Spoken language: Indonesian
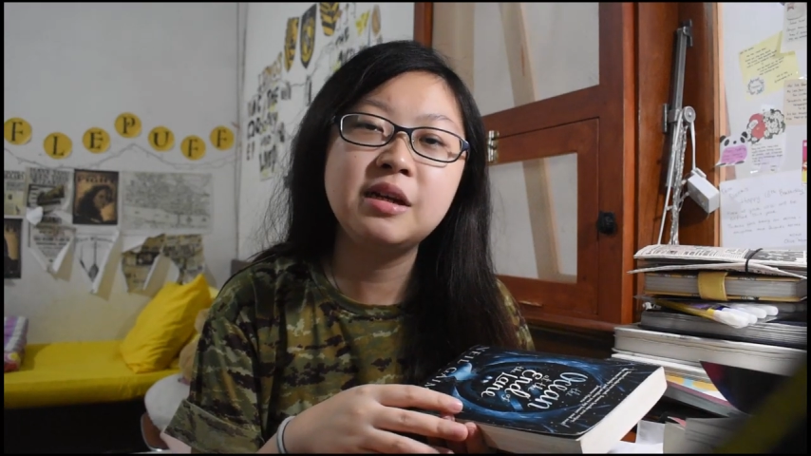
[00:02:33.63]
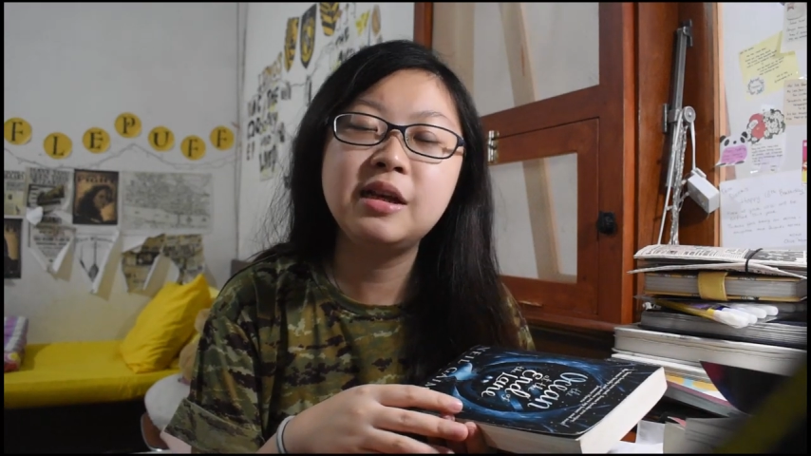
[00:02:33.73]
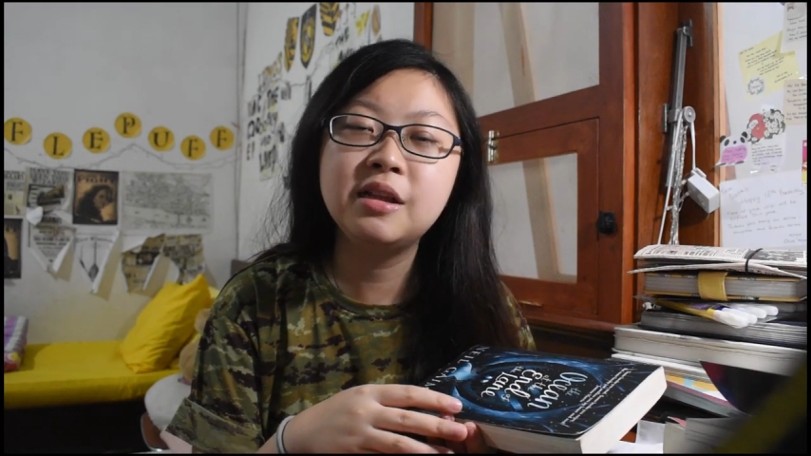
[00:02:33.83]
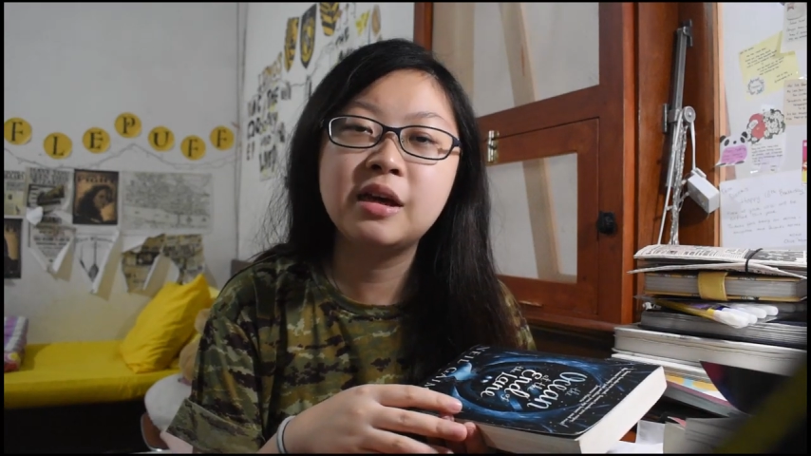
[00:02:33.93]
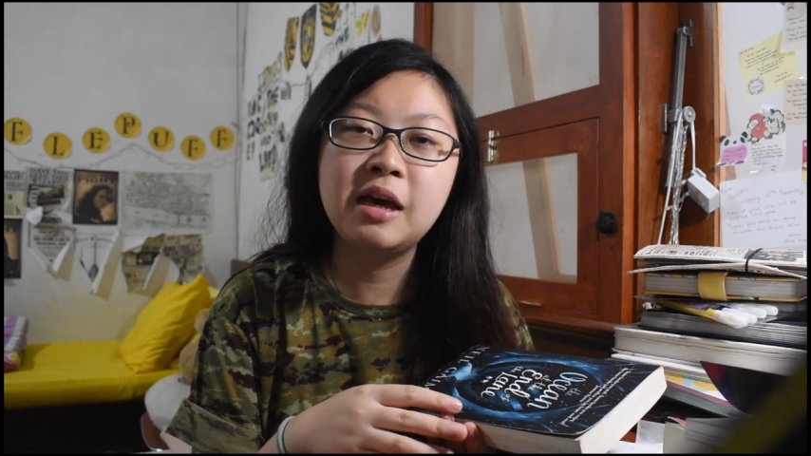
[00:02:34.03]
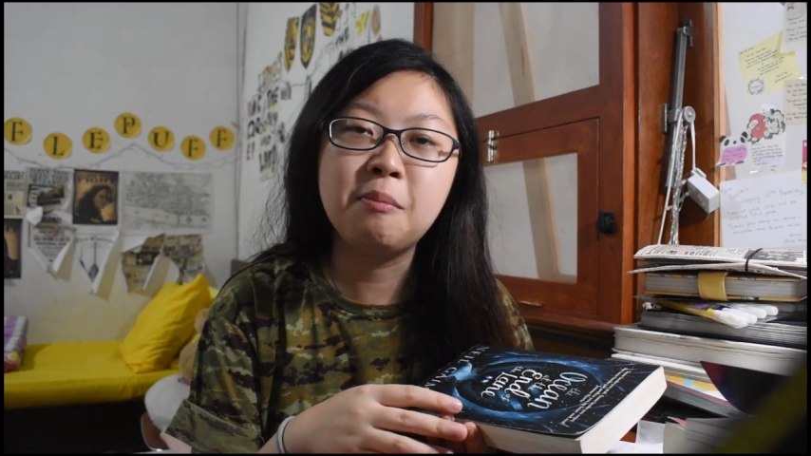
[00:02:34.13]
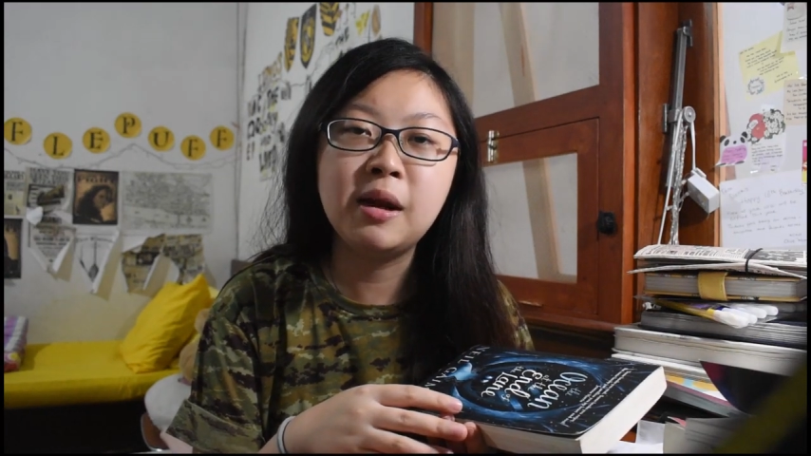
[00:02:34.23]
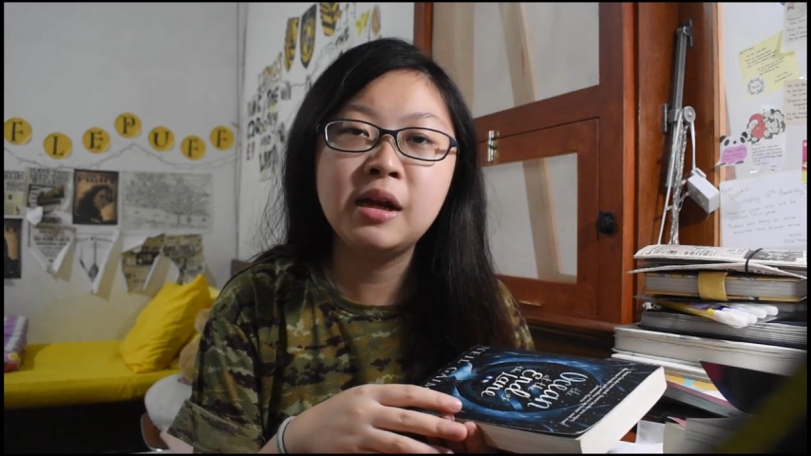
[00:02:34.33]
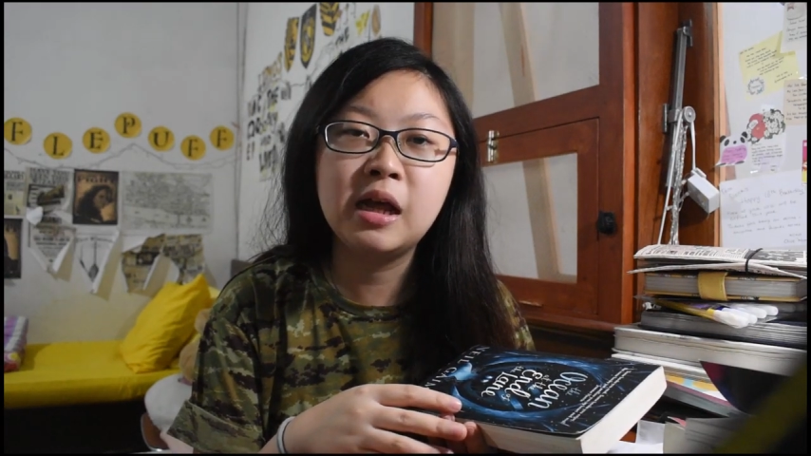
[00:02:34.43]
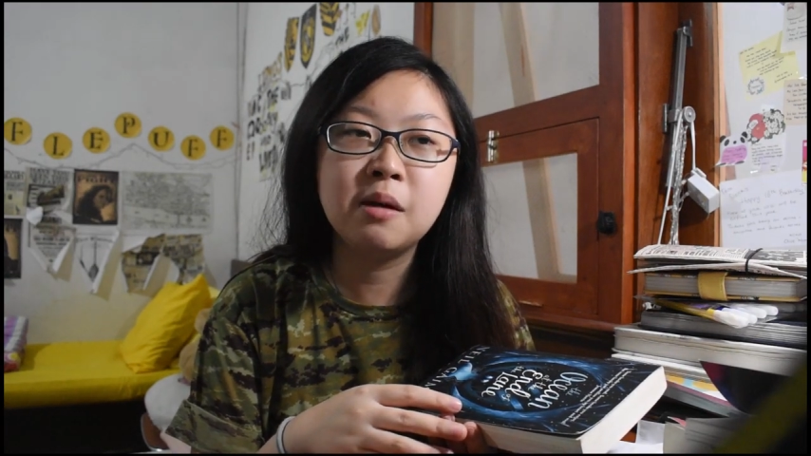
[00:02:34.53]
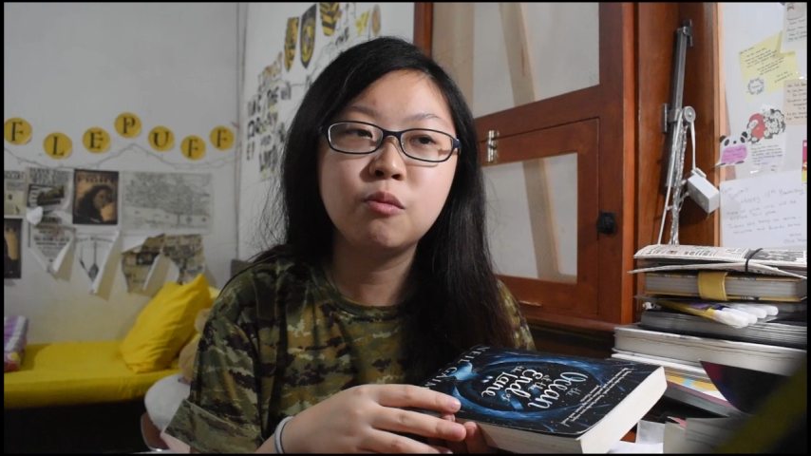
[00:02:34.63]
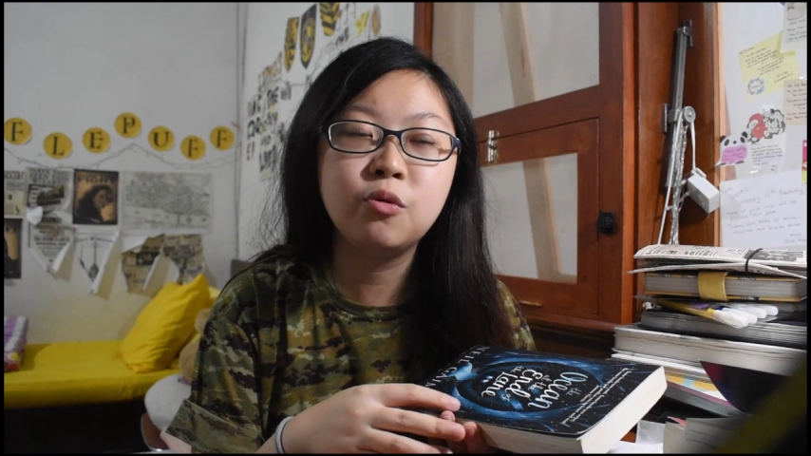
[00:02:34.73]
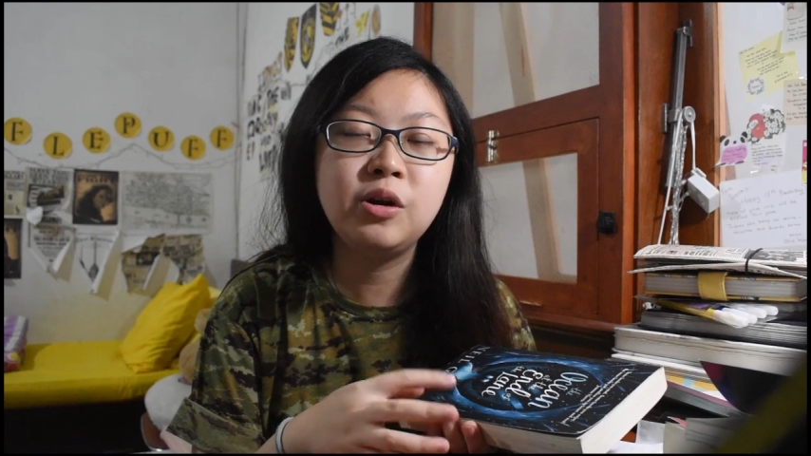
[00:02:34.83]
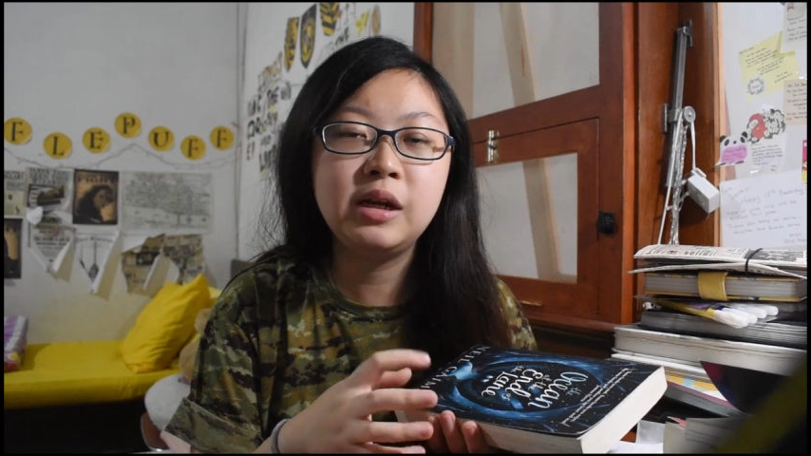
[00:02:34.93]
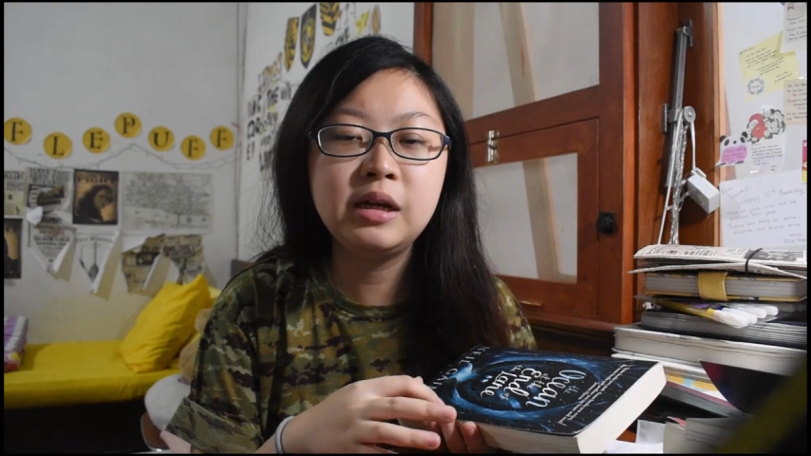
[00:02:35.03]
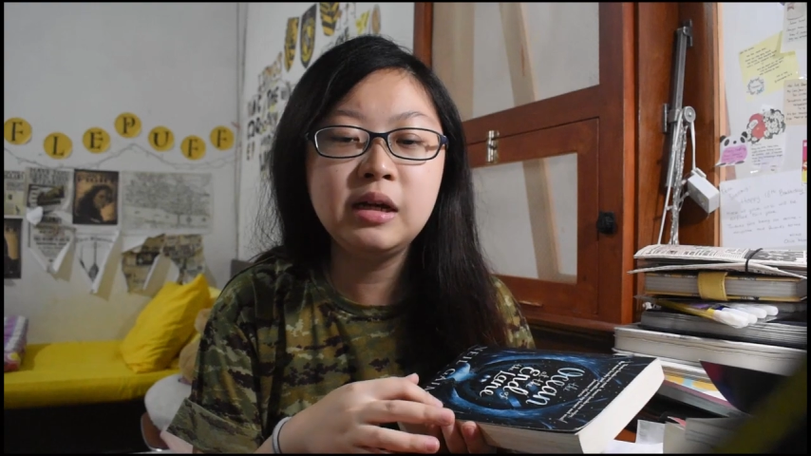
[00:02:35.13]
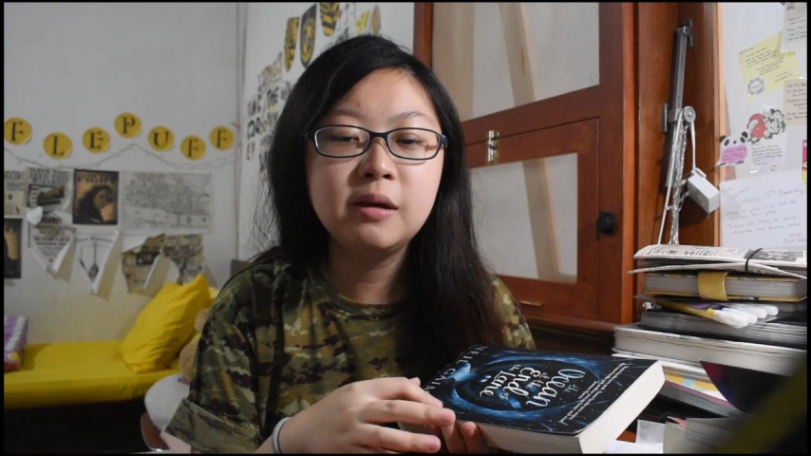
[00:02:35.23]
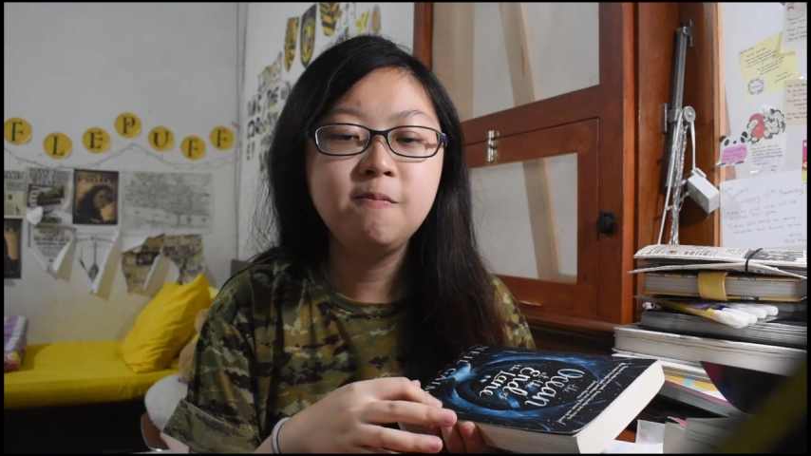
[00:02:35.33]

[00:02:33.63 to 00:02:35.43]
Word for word: Neil Gaiman di dalam buku ini